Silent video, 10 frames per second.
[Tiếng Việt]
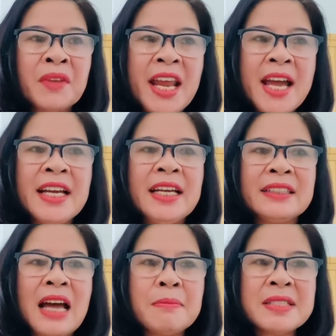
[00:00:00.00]
đề nghị
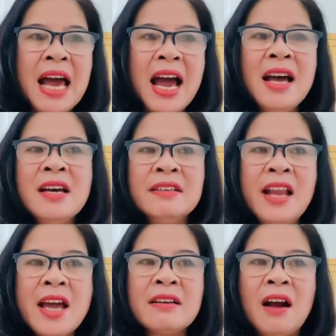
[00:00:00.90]
tham gia
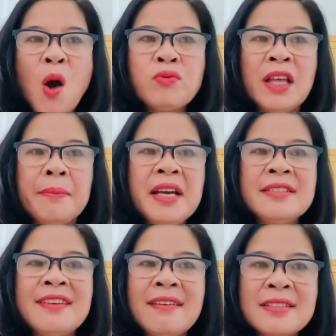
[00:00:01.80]
nên không thể biết
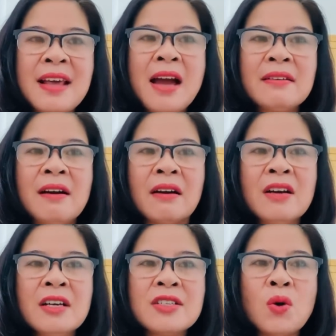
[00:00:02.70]
chính xác được
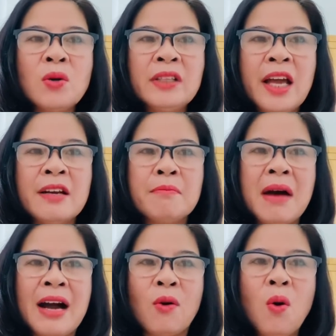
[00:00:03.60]
số tiền
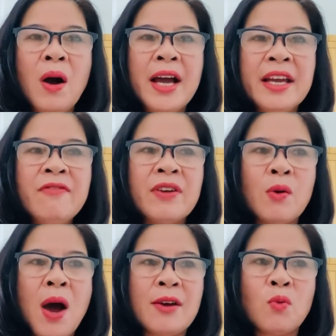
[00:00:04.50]
mà cô ấy và
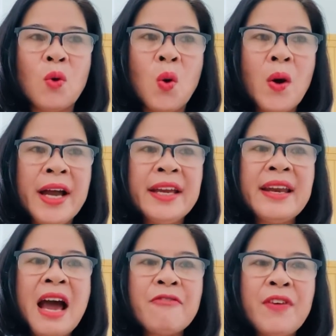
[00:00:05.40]
đoàn của cô ấy
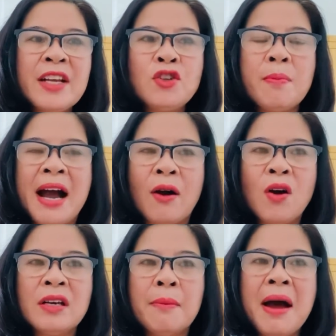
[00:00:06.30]
đã phát cho bà
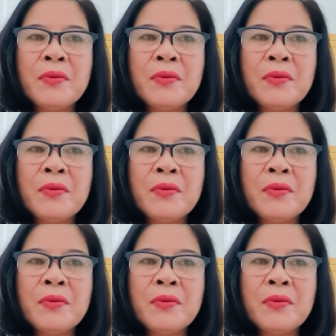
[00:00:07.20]
con là bao